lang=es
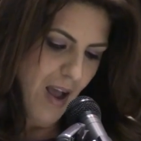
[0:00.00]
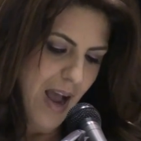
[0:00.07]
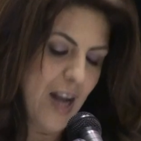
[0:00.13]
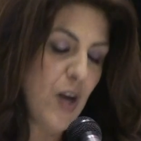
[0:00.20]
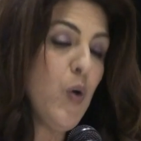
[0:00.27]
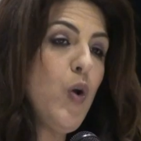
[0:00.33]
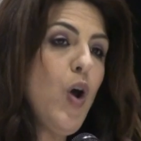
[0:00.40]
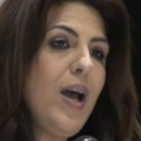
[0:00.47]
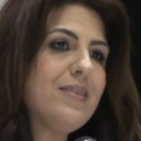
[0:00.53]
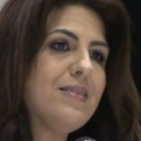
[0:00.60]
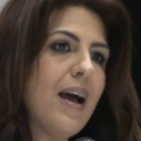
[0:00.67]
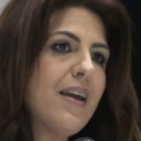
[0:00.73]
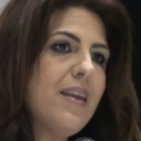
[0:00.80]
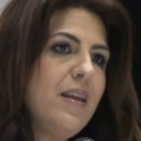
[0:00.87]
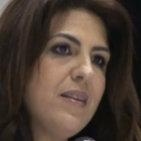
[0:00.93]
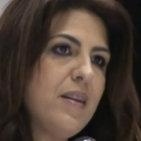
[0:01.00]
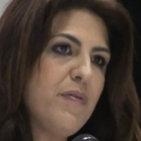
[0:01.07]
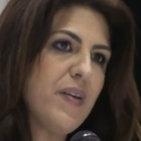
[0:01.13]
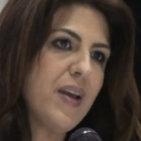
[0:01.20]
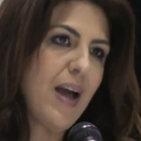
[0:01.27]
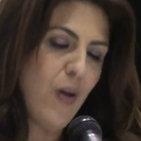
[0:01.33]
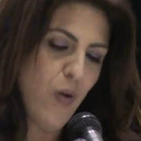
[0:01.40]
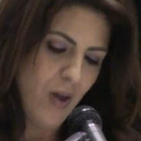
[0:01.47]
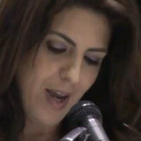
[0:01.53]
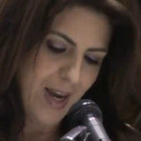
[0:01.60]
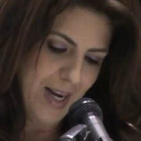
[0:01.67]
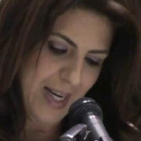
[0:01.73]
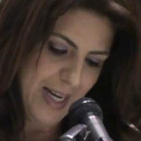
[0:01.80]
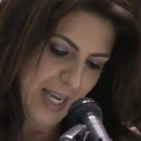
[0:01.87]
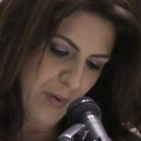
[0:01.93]
Algunos están identificados en
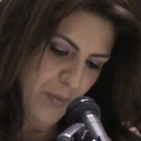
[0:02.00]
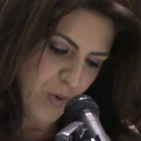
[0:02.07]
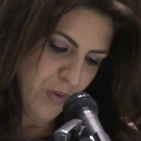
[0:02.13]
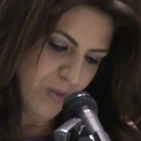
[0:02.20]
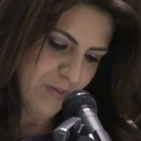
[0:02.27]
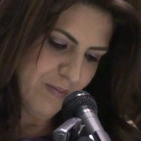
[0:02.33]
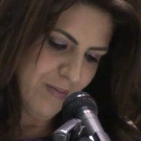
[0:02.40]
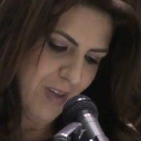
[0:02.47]
el libro,